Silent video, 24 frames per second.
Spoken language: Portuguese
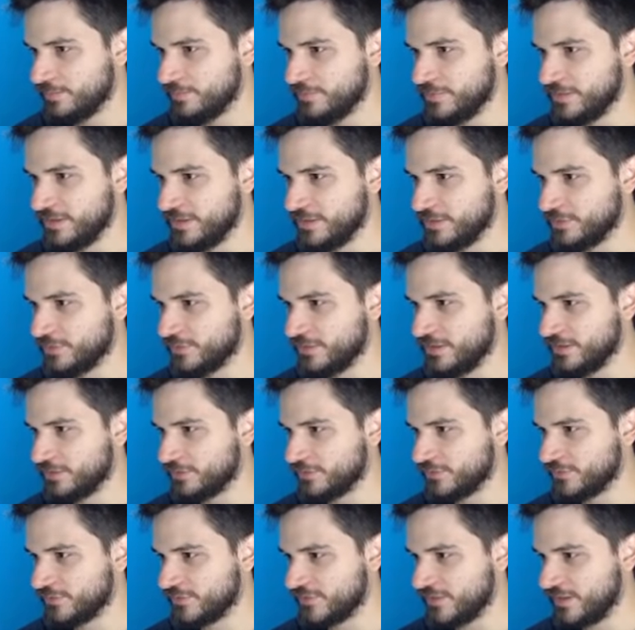Meu
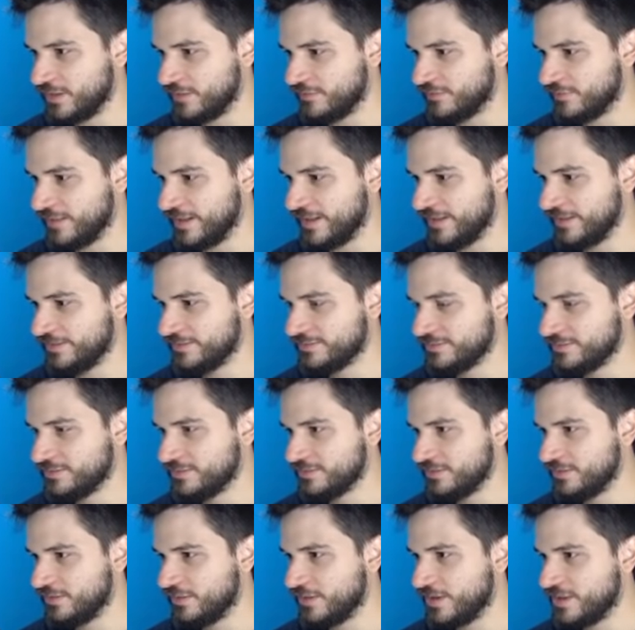Deus do céu, velho.
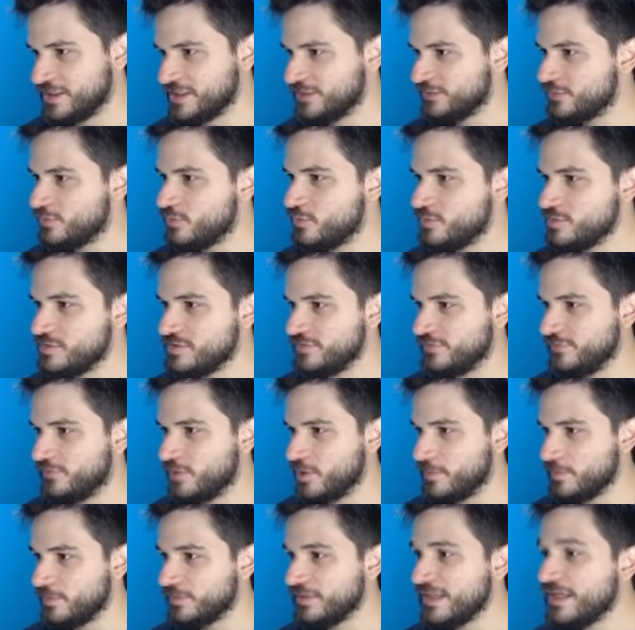Olha, já tô com um de
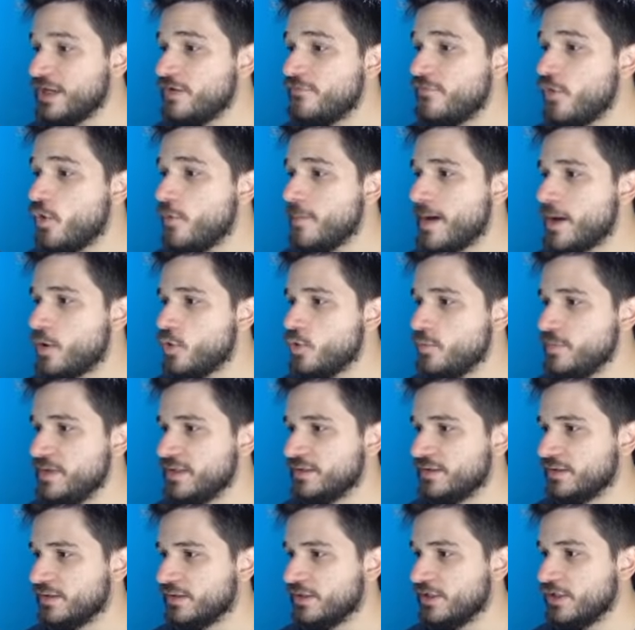fome. Onde é que eu vou arrumar
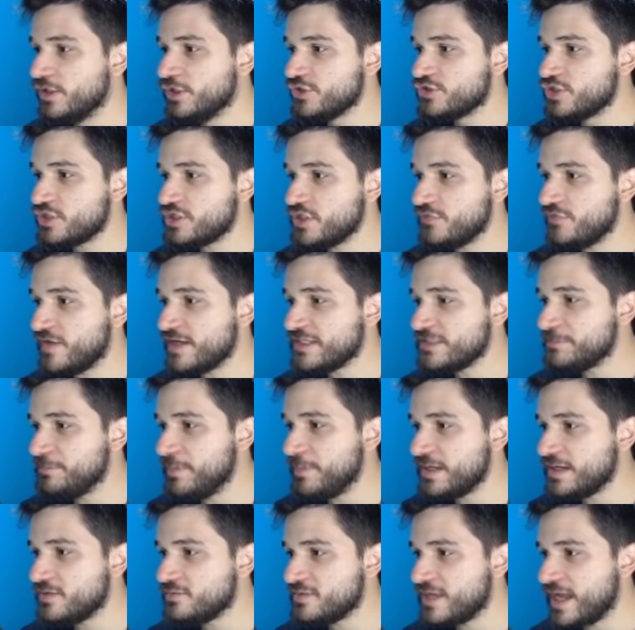comida? Só se eu ficar
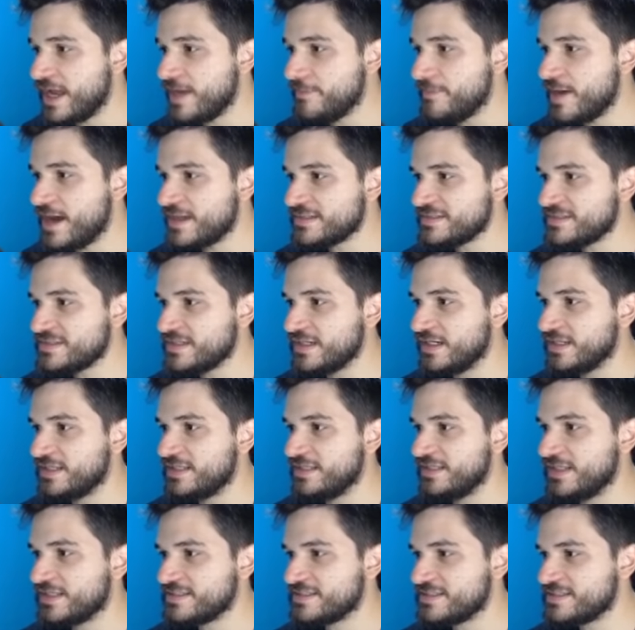esperando cair maçã
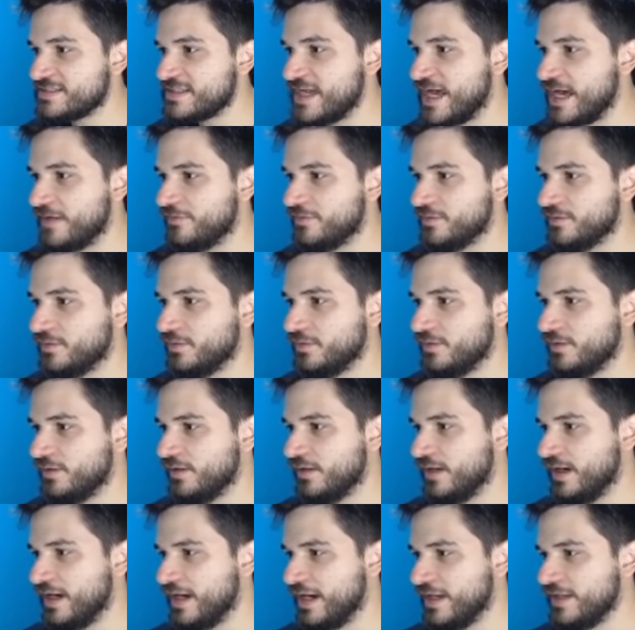aqui dessas árvores.
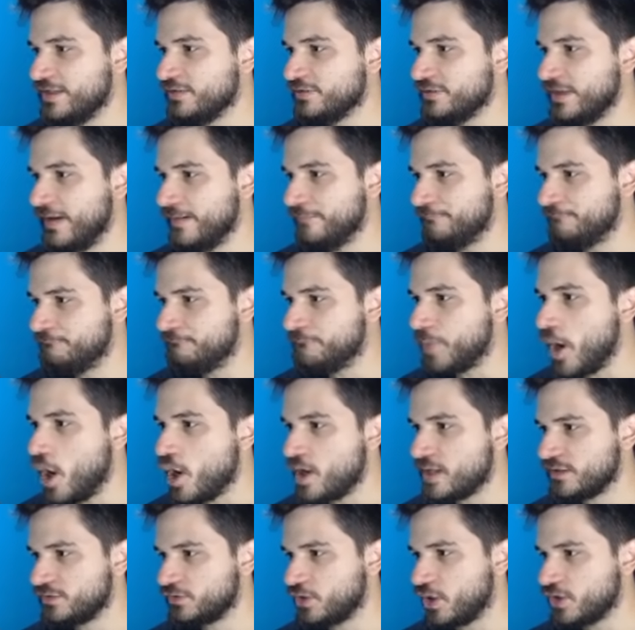Aí da
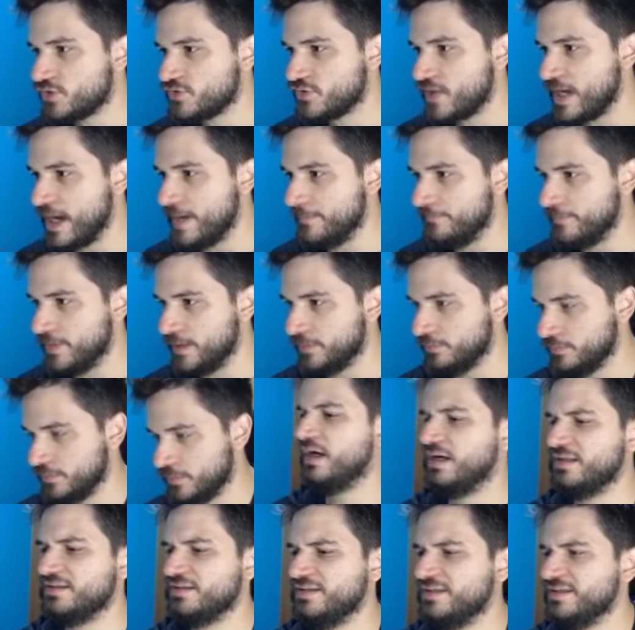porca tosse o rabo mesmo.
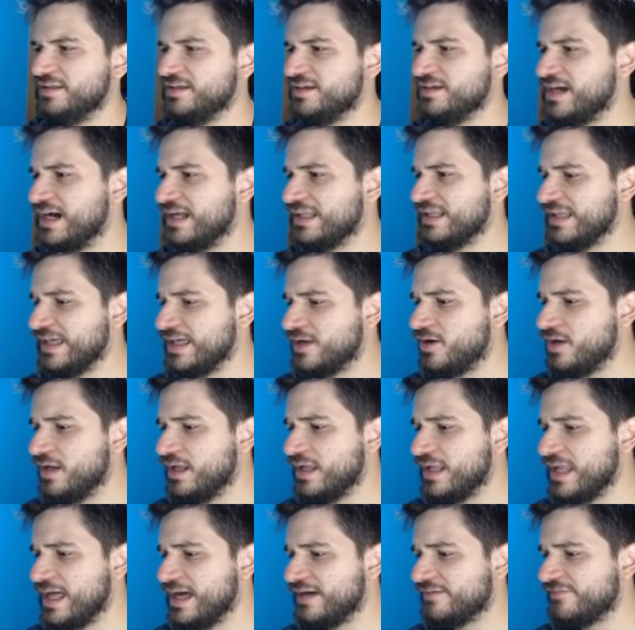Ah, nem, galera,
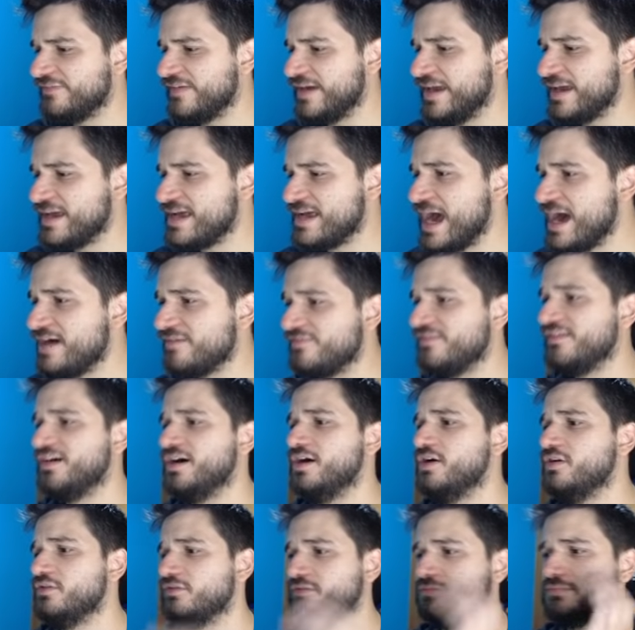olha lá, velho,
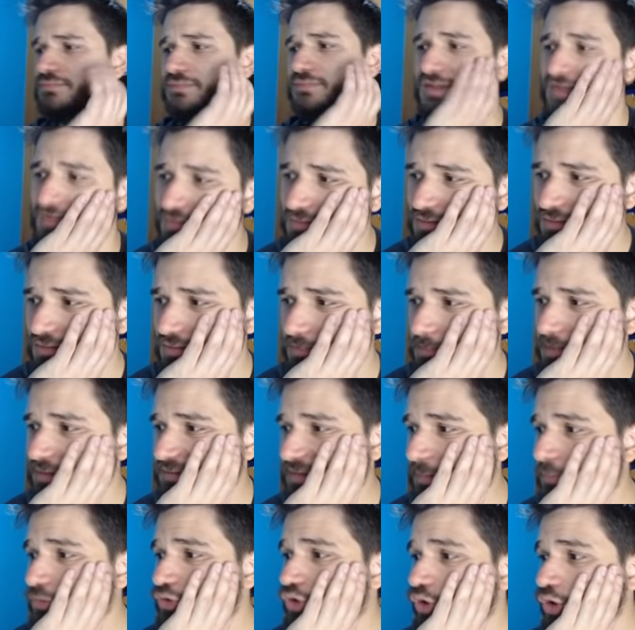carvão. Mas
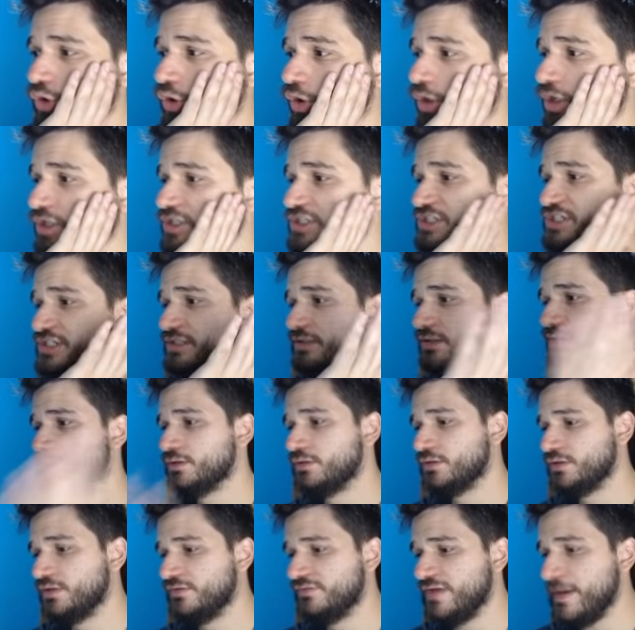tá muito longe.
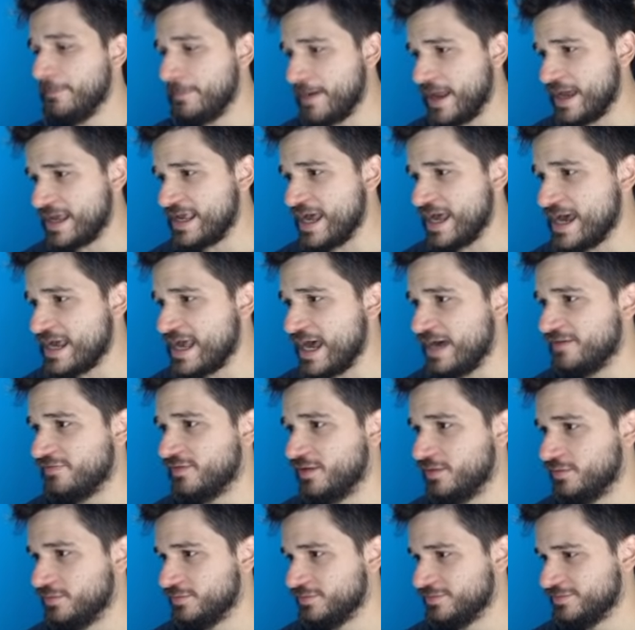Vem pra cá,
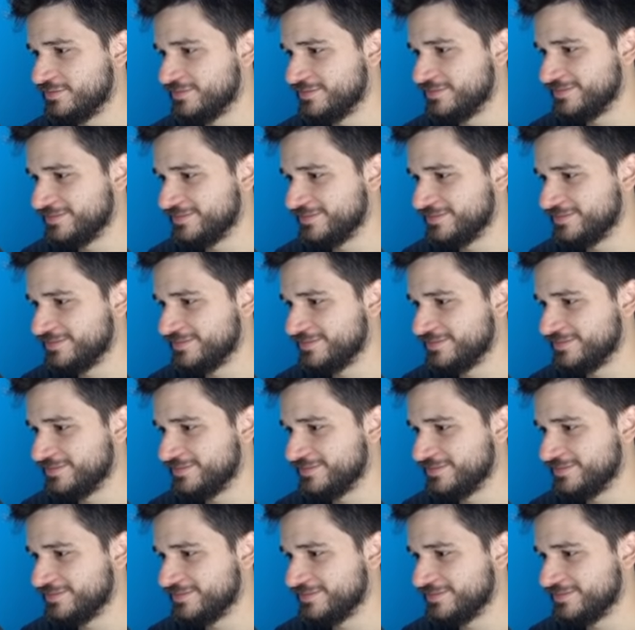carvão.